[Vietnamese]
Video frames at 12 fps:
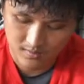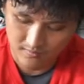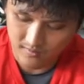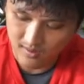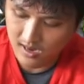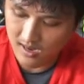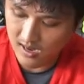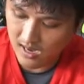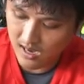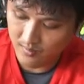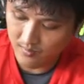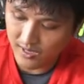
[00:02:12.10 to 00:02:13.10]

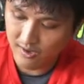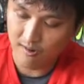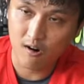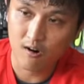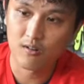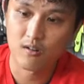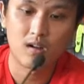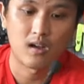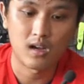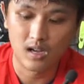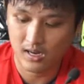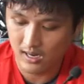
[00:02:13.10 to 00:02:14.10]
và micro
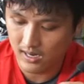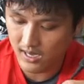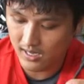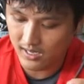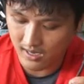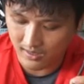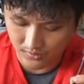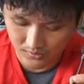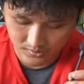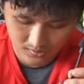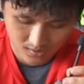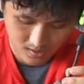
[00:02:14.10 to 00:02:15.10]
à, ở đây nhà sản
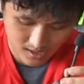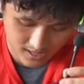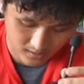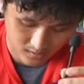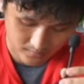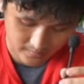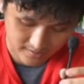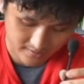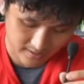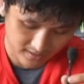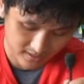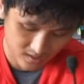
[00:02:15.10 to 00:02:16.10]
xuất cho hai cái loại micro
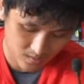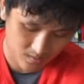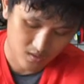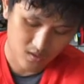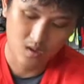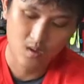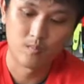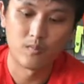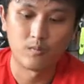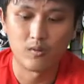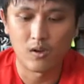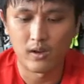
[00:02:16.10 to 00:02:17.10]
khác nhau
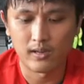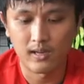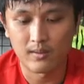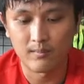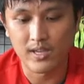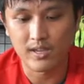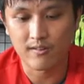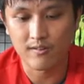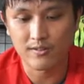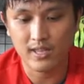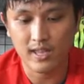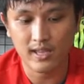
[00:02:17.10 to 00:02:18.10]
một loại là
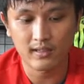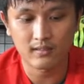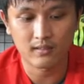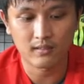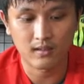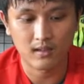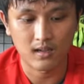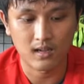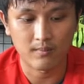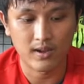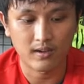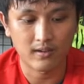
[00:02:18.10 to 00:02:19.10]
micro dán
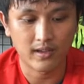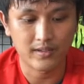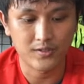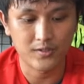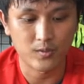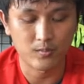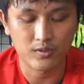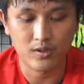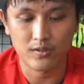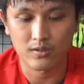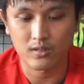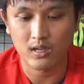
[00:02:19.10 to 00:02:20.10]
à, bạn có thể sử dụng cho
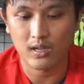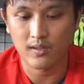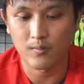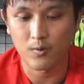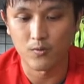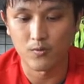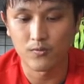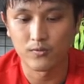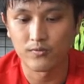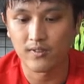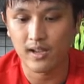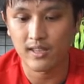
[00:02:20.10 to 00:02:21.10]
những cái mũ
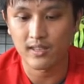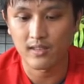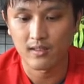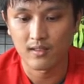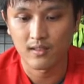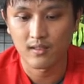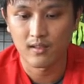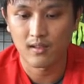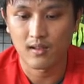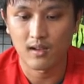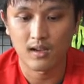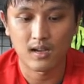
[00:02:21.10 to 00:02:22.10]
full face
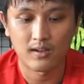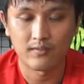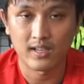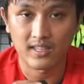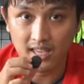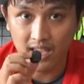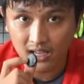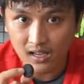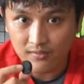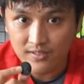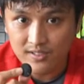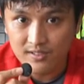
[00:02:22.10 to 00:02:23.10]
à, và dán
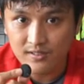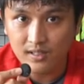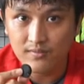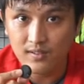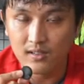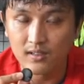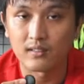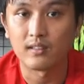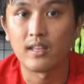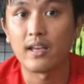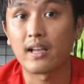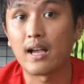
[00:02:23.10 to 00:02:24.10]
ở phía trước cái phần
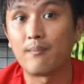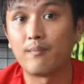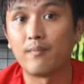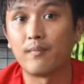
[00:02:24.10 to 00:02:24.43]
che cầm